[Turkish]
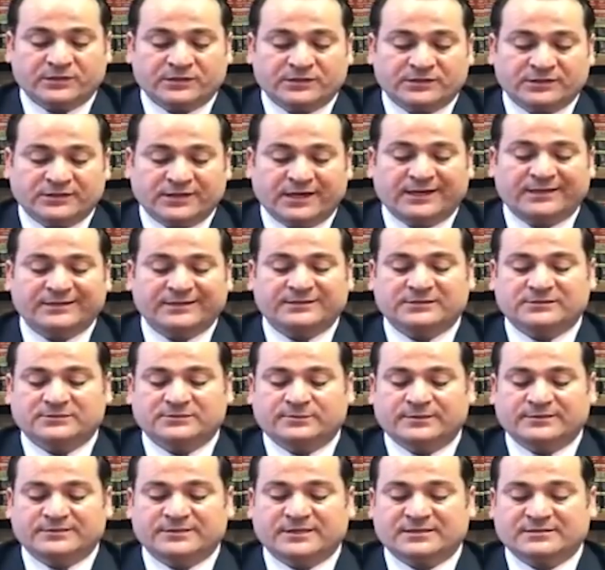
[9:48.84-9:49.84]
girer
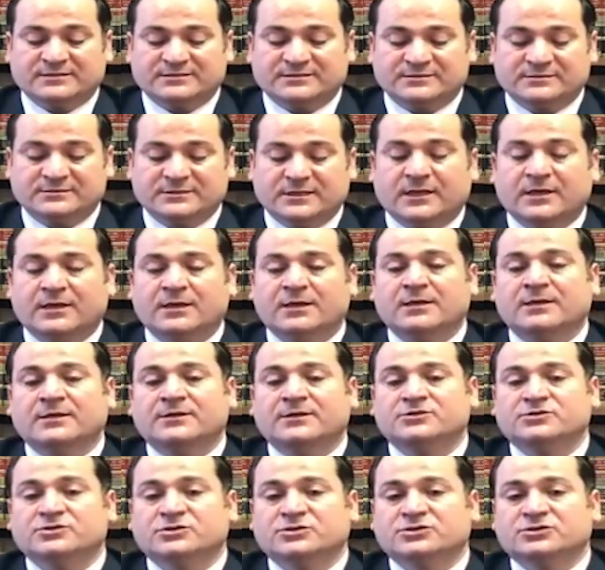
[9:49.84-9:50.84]
girmez aslında
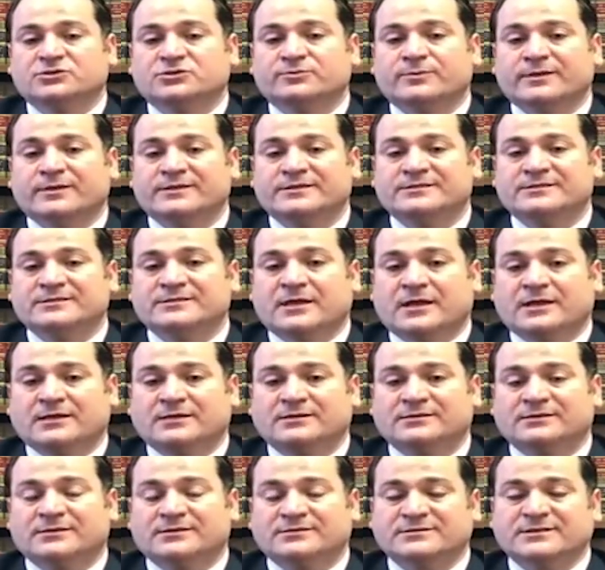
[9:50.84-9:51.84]
çalışma izni
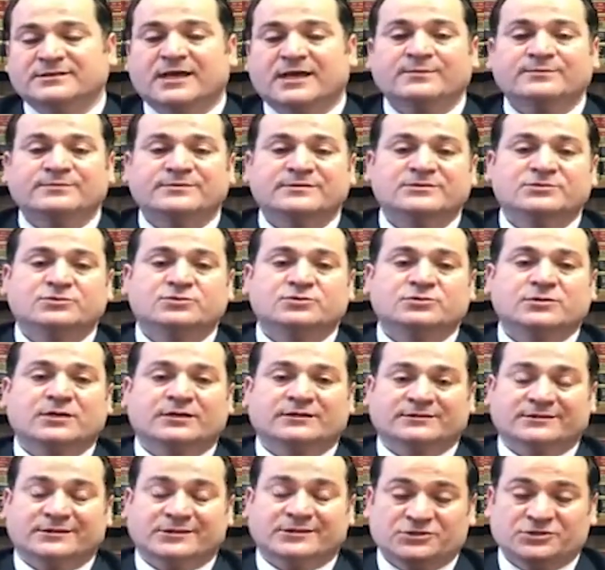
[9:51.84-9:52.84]
hakkına sahipsiniz. Çünkü
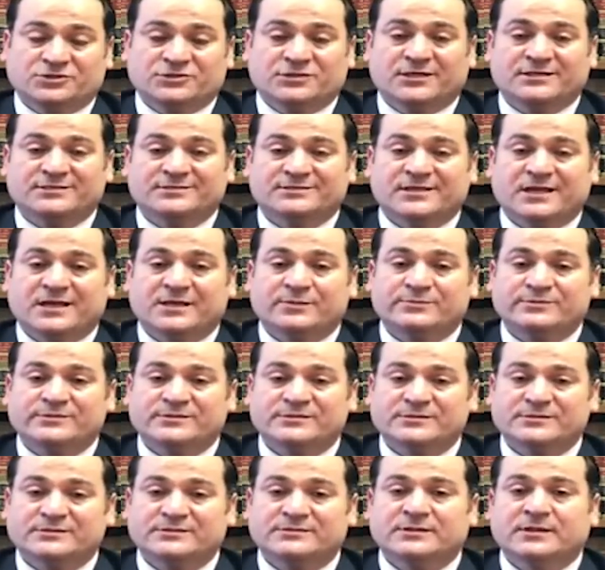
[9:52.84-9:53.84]
artık yeşil kart
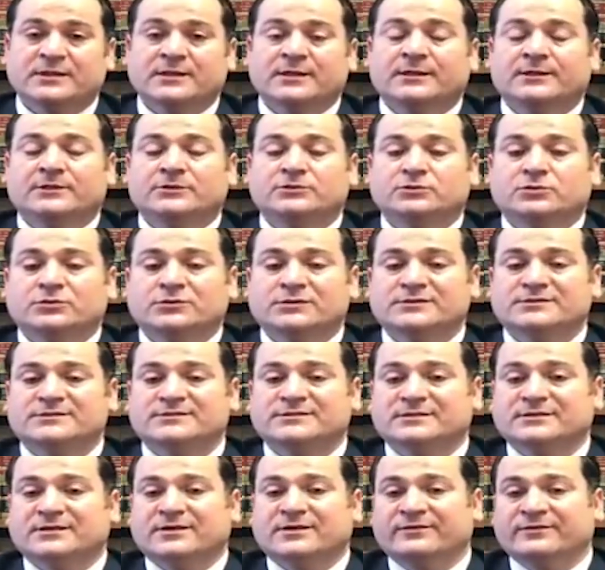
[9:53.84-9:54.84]
sahibisiniz.
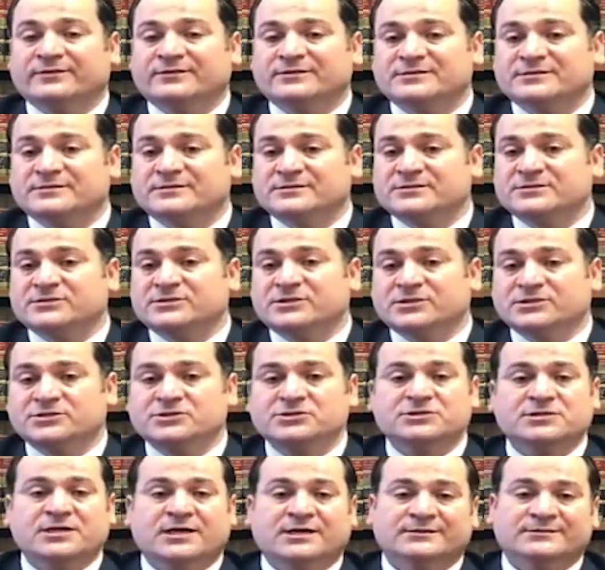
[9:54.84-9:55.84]
Dolayısıyla evet sizin
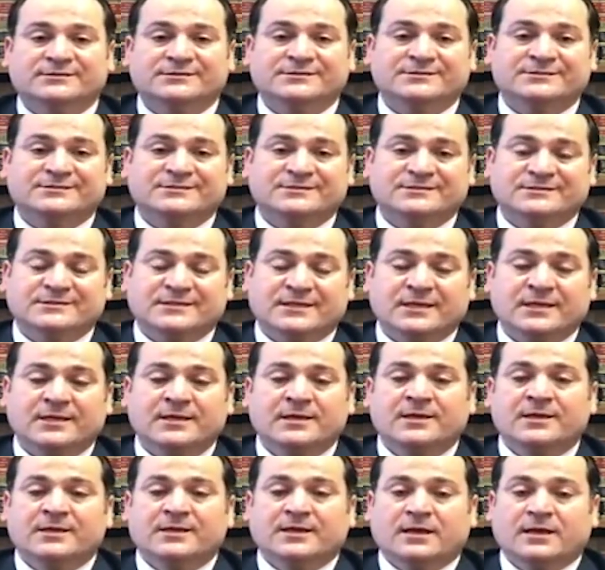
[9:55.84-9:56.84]
yeşil kartınız size
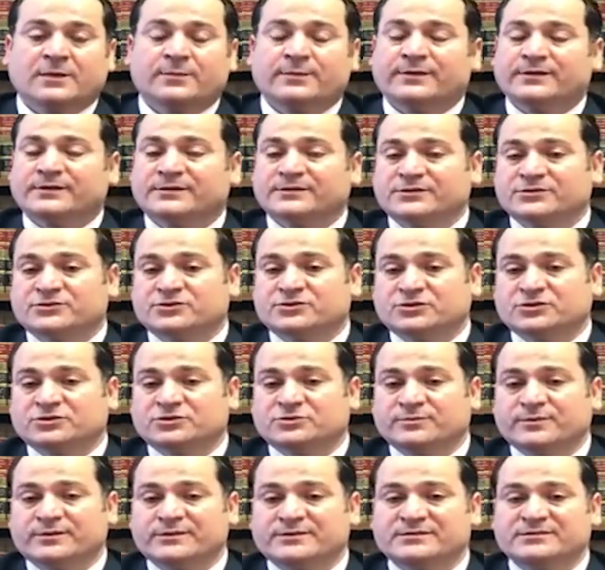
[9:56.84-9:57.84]
Amerika'da
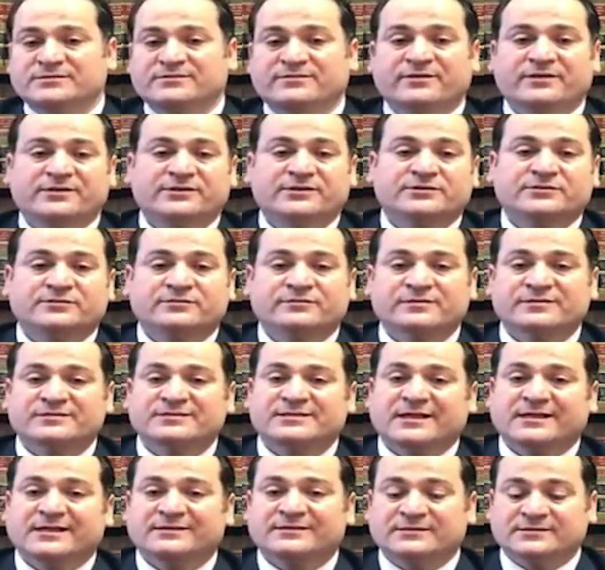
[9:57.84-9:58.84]
çalışma izni verir ve
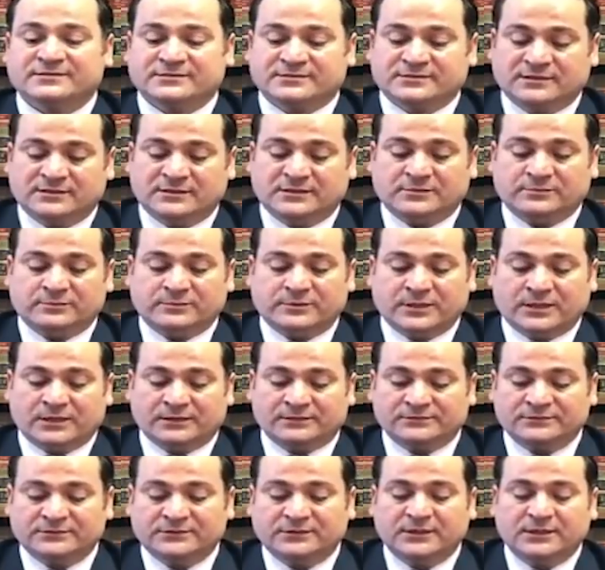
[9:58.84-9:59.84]
seyahat izni
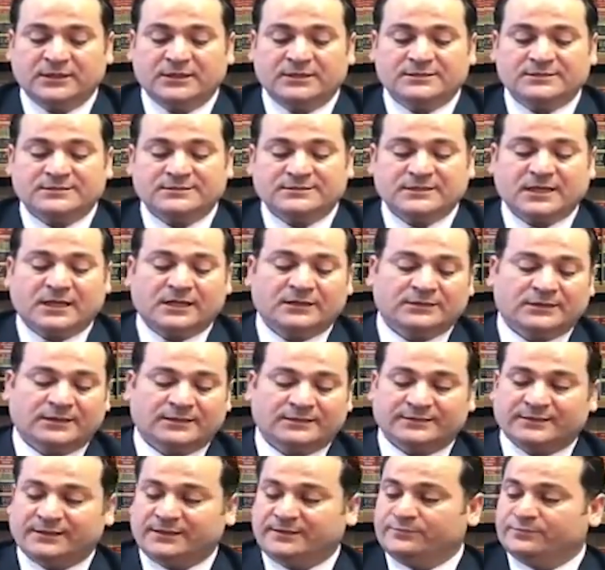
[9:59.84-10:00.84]
imkanı
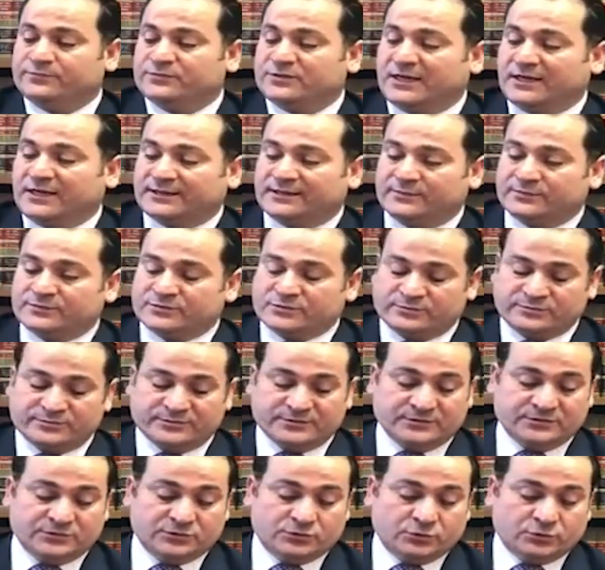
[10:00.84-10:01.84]
sağlar deyip
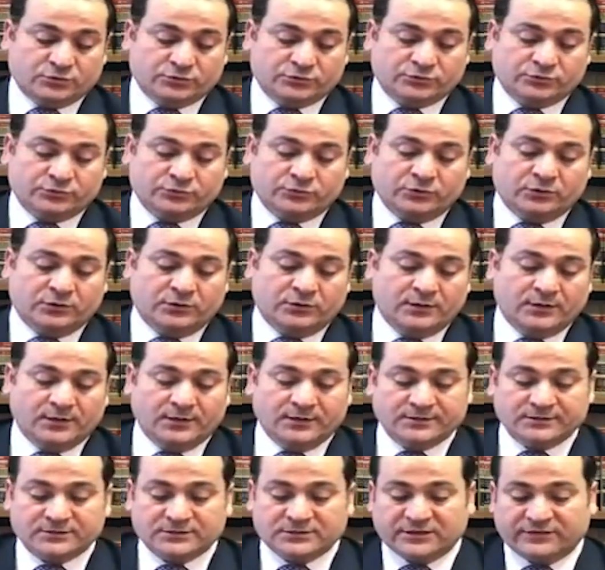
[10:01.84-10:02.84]
takipçimizin sorusunu
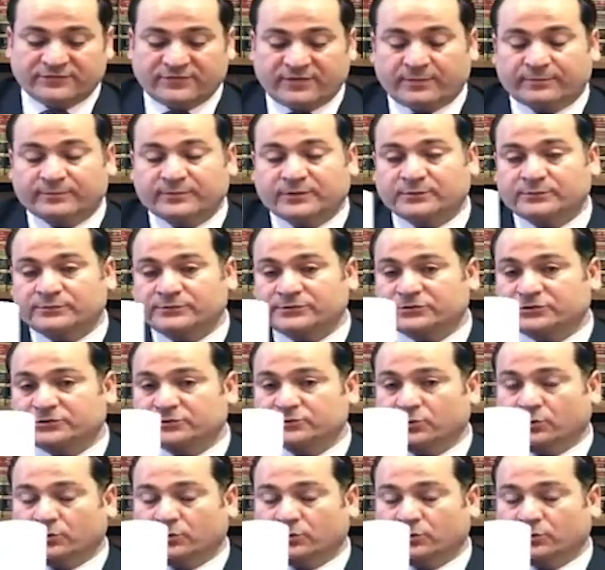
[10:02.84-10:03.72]
cevaplamış